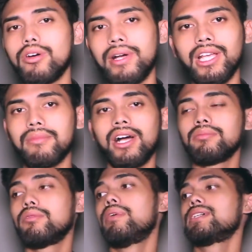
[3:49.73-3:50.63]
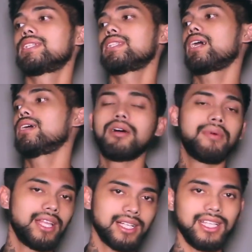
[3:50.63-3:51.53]
udah banyak banget membahas tentang gak
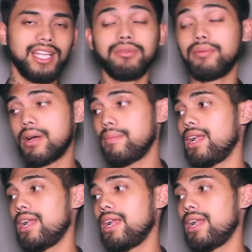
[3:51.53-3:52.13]
banyak sih ada beberapa